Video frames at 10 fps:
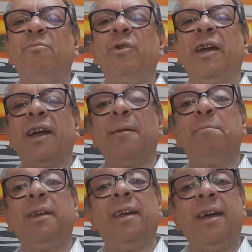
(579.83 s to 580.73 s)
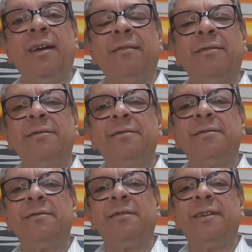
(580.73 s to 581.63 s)
porque era pequeno
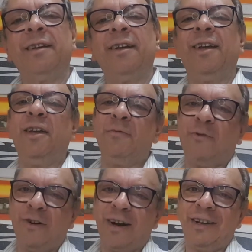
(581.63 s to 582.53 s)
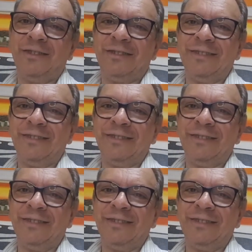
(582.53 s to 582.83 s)
e invocado.